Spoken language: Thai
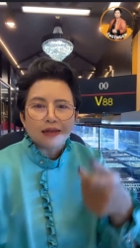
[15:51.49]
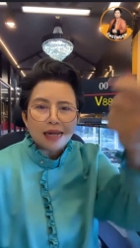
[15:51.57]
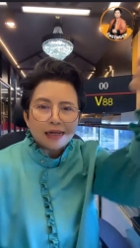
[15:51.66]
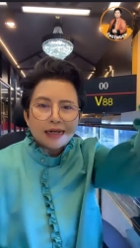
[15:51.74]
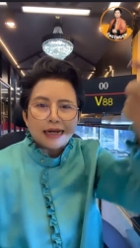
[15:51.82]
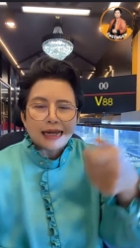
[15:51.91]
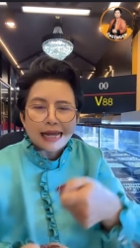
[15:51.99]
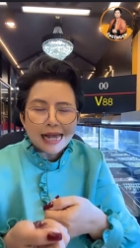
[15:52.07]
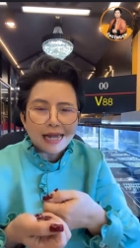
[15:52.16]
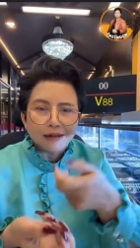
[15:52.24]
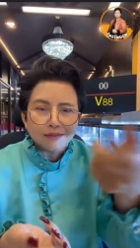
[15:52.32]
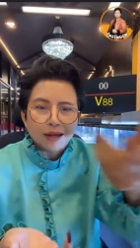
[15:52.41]
ให้ธนา
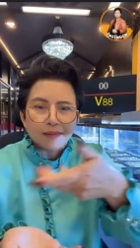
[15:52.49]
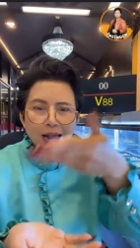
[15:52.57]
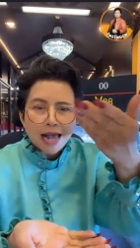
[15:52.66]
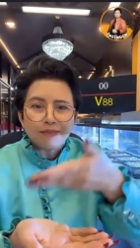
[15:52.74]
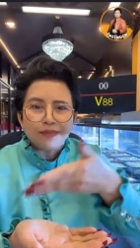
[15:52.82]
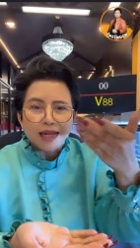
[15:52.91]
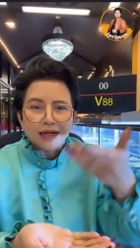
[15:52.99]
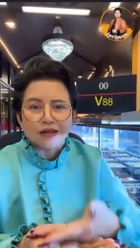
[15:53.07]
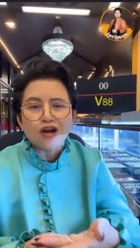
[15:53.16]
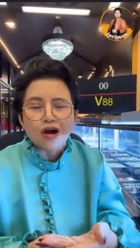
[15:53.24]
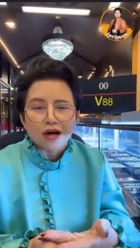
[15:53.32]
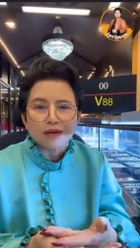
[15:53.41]
คารแบบอัปเดต
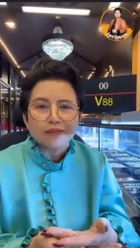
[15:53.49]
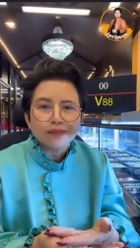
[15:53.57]
ยอด